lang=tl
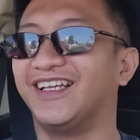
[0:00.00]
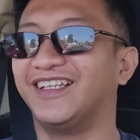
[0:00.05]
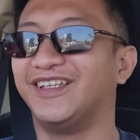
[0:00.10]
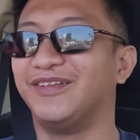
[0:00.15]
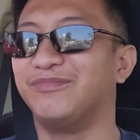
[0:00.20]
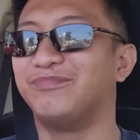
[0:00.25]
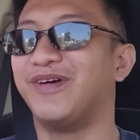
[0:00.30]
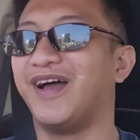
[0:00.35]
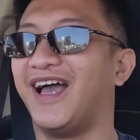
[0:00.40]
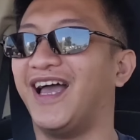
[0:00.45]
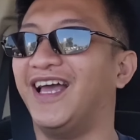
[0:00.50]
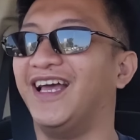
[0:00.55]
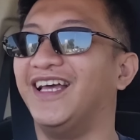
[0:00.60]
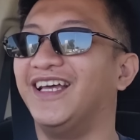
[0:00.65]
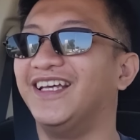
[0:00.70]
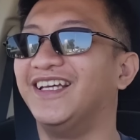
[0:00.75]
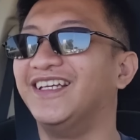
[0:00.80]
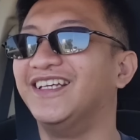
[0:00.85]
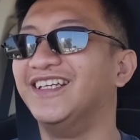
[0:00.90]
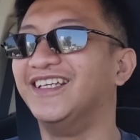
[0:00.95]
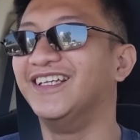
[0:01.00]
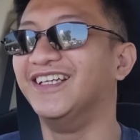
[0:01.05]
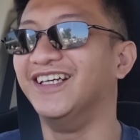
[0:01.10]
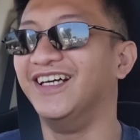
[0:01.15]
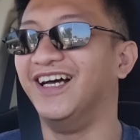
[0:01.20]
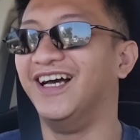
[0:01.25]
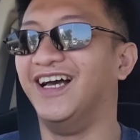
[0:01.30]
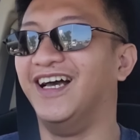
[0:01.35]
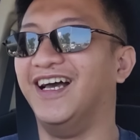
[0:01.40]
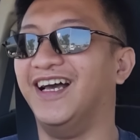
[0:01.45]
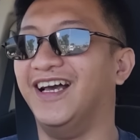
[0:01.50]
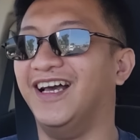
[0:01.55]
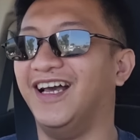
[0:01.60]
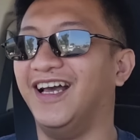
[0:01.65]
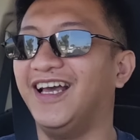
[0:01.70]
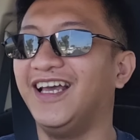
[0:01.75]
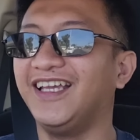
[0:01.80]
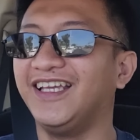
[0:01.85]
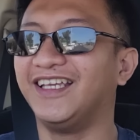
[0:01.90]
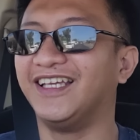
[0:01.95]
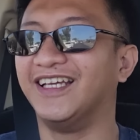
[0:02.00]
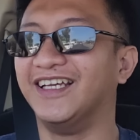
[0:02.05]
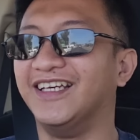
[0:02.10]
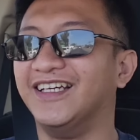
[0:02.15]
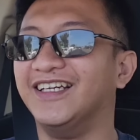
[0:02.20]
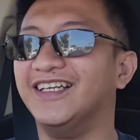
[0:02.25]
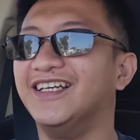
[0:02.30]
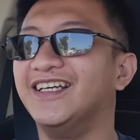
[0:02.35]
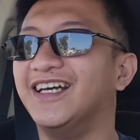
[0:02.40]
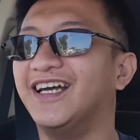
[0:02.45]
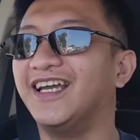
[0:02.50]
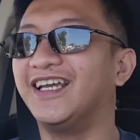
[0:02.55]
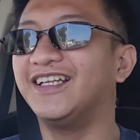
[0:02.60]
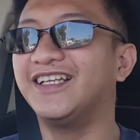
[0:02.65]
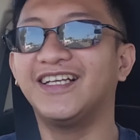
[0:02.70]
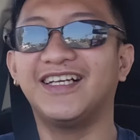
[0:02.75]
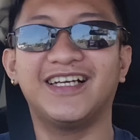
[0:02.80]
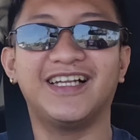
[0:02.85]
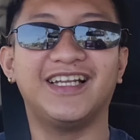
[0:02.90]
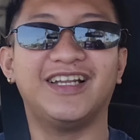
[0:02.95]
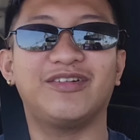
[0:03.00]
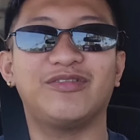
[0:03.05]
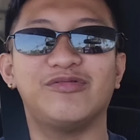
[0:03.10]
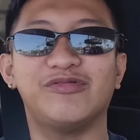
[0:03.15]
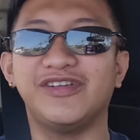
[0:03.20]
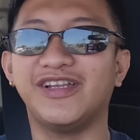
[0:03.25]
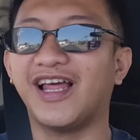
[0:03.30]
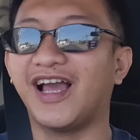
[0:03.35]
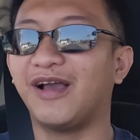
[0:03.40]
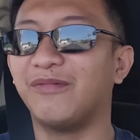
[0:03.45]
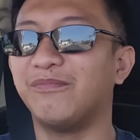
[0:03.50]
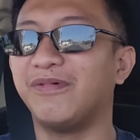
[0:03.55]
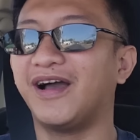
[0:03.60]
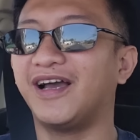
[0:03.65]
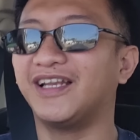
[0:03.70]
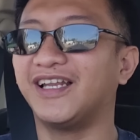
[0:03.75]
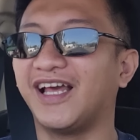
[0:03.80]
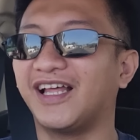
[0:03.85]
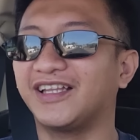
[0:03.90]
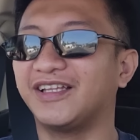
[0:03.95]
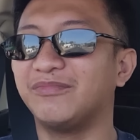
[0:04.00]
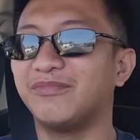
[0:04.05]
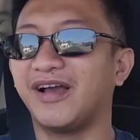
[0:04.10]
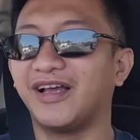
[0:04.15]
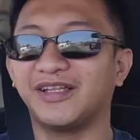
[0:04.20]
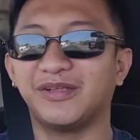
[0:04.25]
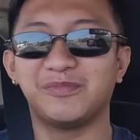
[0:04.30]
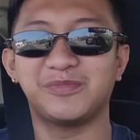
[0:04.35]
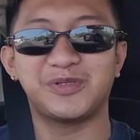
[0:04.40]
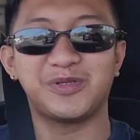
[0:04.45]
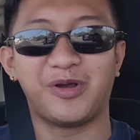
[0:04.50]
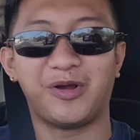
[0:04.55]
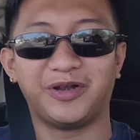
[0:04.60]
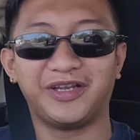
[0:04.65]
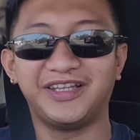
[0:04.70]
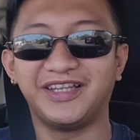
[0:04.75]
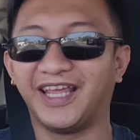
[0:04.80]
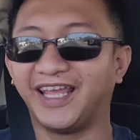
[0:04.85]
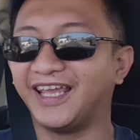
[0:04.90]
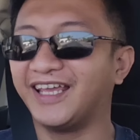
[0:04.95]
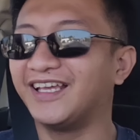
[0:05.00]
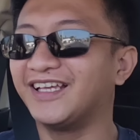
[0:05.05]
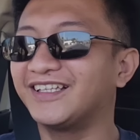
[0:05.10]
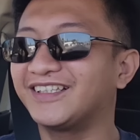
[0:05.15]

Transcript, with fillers: ah, diba? Ahahay! Ayun ang alam kung inaabangan natin mga Team Solid eh.